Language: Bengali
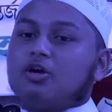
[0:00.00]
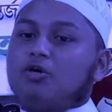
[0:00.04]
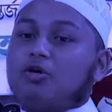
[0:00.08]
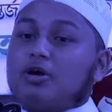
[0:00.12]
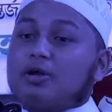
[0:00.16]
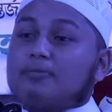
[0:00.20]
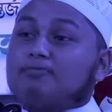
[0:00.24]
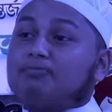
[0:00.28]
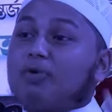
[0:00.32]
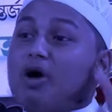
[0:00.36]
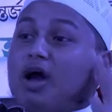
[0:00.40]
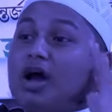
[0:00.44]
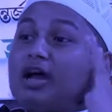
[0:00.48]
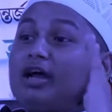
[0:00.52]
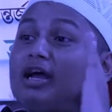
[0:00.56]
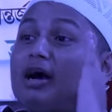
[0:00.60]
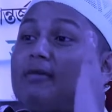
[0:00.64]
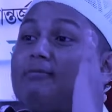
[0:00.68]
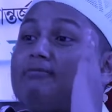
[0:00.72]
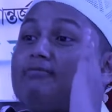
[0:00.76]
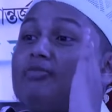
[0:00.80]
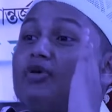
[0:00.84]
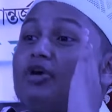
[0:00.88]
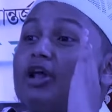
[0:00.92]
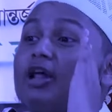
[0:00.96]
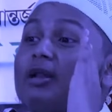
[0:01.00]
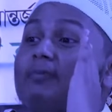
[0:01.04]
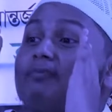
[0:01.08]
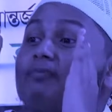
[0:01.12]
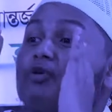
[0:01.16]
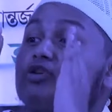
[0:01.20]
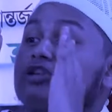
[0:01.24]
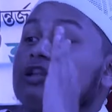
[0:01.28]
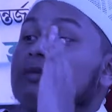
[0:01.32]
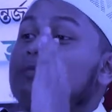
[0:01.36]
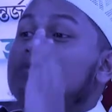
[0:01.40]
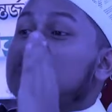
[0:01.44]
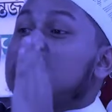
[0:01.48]
ওই পয়গম্বরের
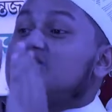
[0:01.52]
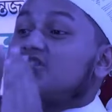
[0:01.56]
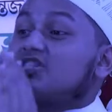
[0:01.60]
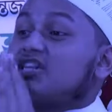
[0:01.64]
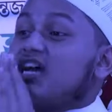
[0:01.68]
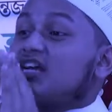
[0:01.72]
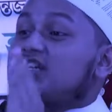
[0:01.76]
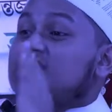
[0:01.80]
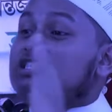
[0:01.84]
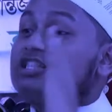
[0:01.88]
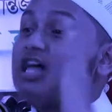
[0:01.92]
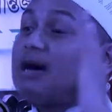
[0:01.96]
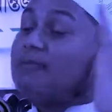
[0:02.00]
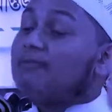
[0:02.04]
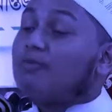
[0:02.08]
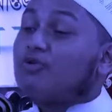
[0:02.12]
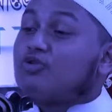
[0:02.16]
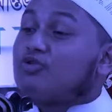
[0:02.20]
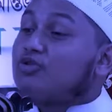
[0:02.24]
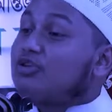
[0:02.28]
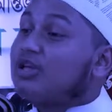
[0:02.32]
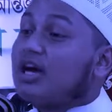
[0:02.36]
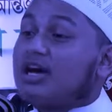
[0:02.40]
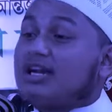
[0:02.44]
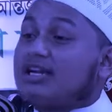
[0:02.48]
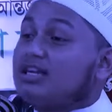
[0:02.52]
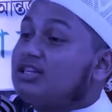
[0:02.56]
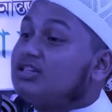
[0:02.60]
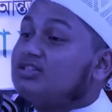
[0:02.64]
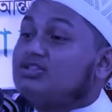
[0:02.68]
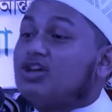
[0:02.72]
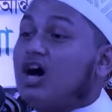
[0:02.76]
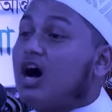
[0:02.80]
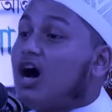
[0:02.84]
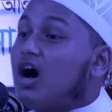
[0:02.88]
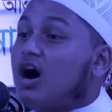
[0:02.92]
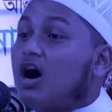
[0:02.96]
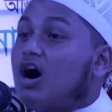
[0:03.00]
প্রতি বিশ্বাস স্থাপনকারীর
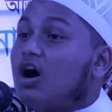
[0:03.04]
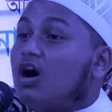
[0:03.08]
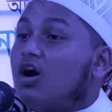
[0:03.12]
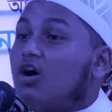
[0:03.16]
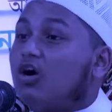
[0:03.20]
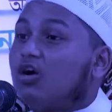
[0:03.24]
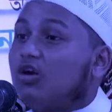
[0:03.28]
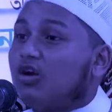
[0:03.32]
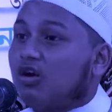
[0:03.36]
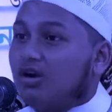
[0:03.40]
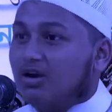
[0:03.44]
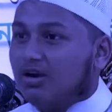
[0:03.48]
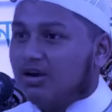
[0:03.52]
দল